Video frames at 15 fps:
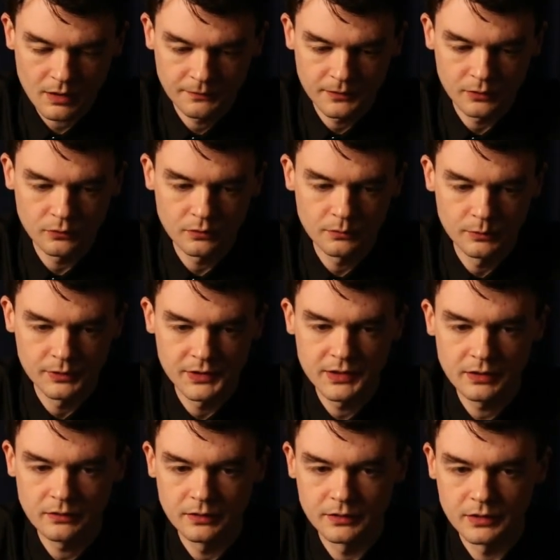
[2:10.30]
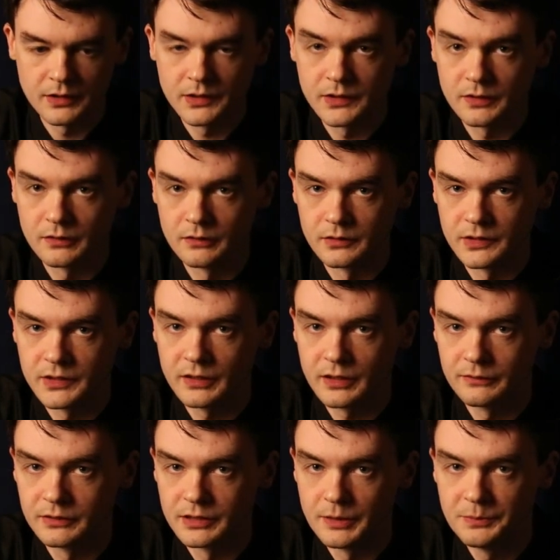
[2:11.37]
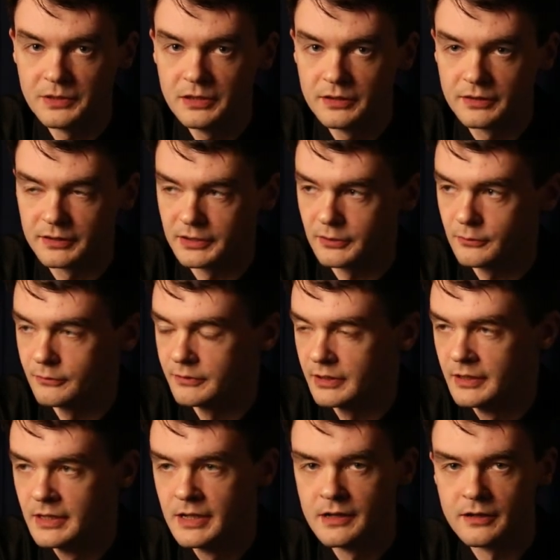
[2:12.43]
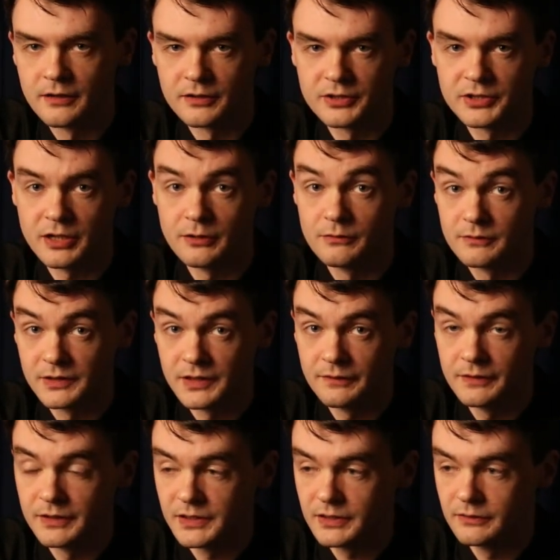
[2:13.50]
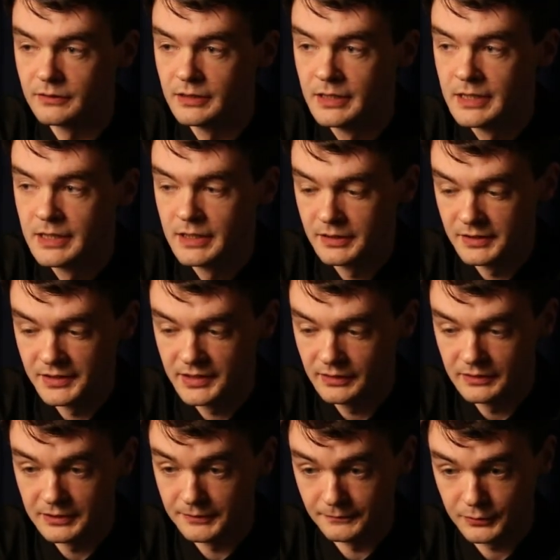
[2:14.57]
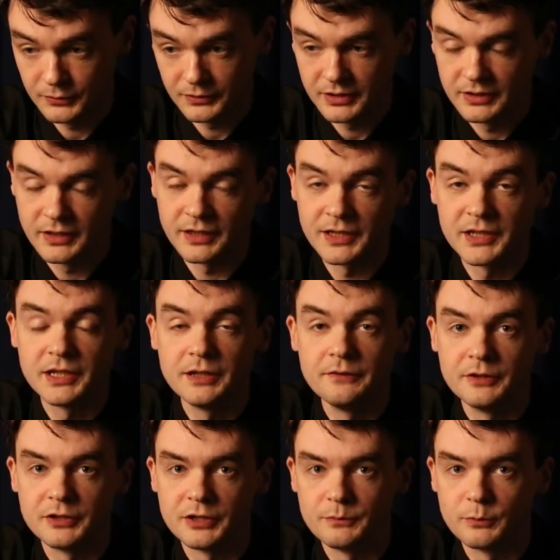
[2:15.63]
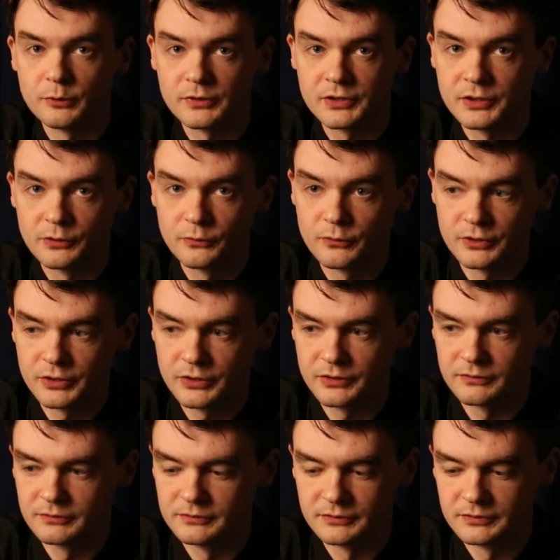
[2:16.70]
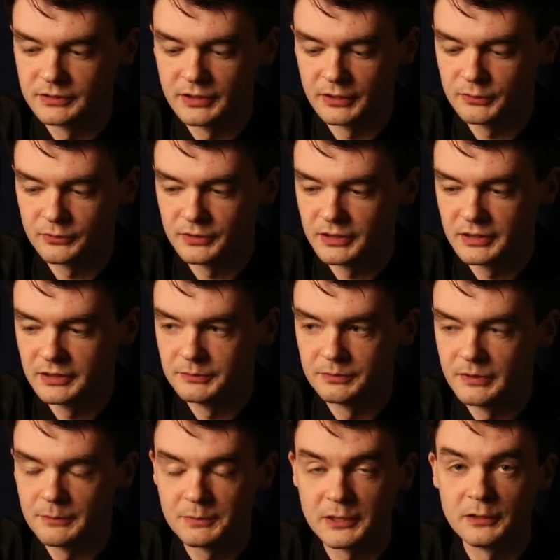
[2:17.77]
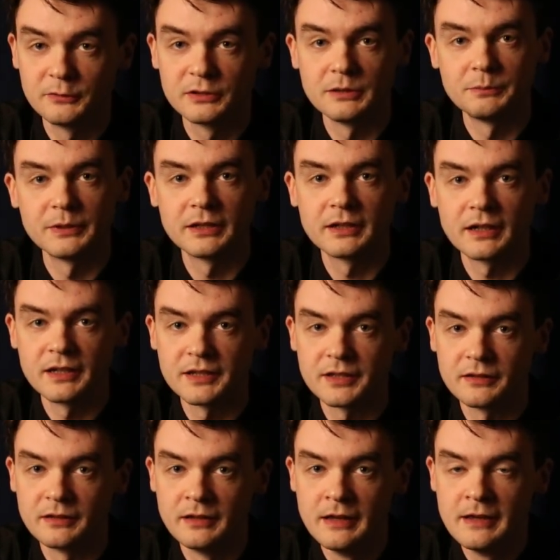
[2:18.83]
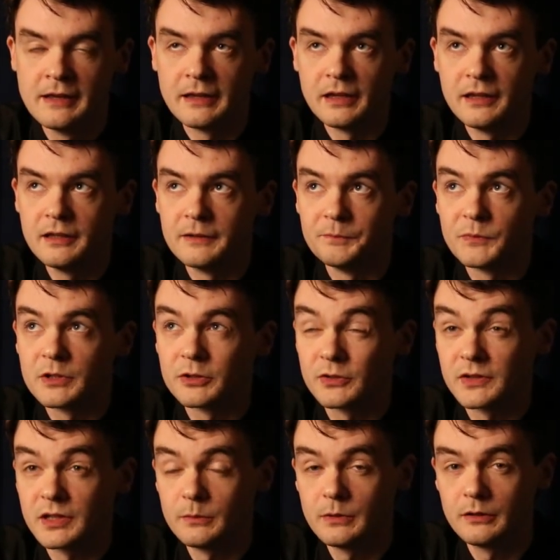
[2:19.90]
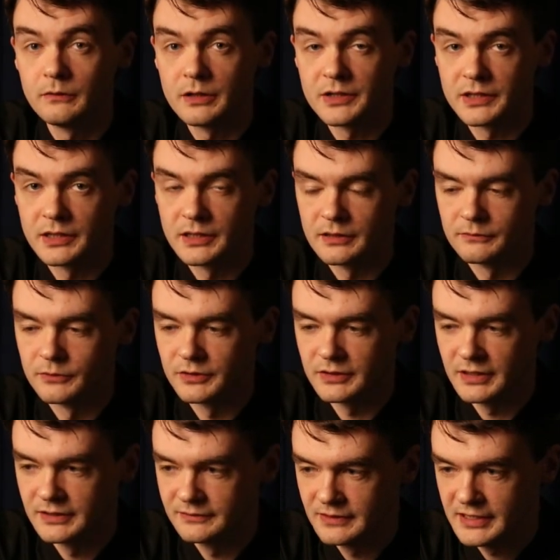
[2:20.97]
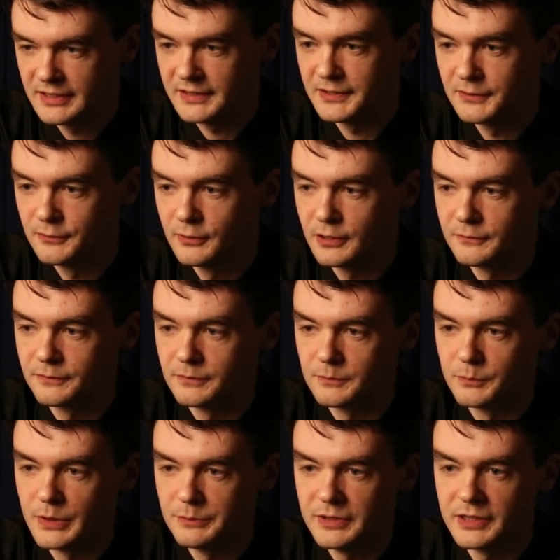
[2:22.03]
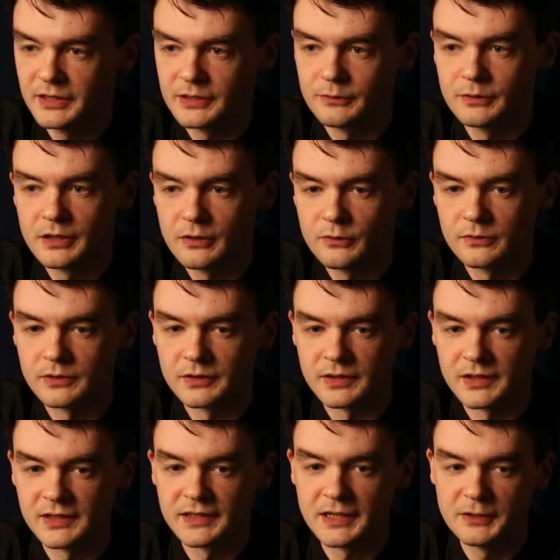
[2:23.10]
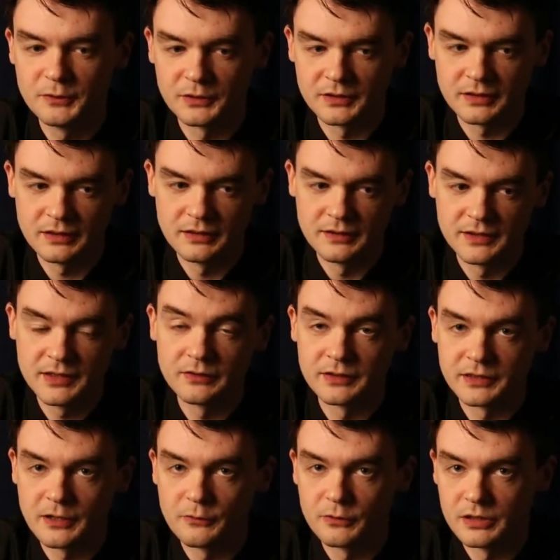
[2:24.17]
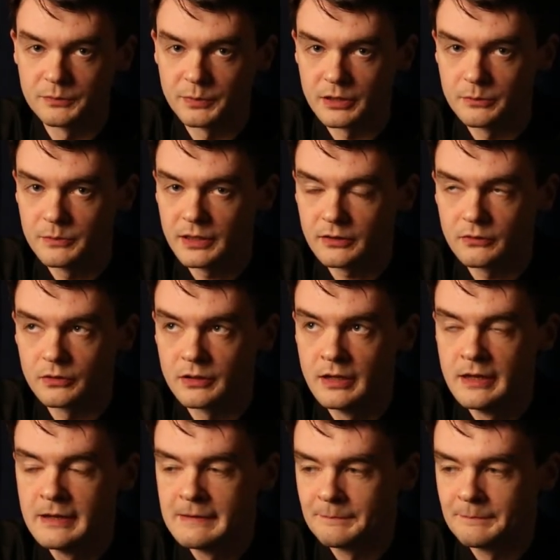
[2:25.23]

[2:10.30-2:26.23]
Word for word: в котором он делает из э, старого напильника такого ржавого советского, делает в итоге красивейший просто нож, э, который абсолютно прекрасен. И что самое важное, вот адвокат Егоров, по мере того, как он создает или делает какой-то предмет, он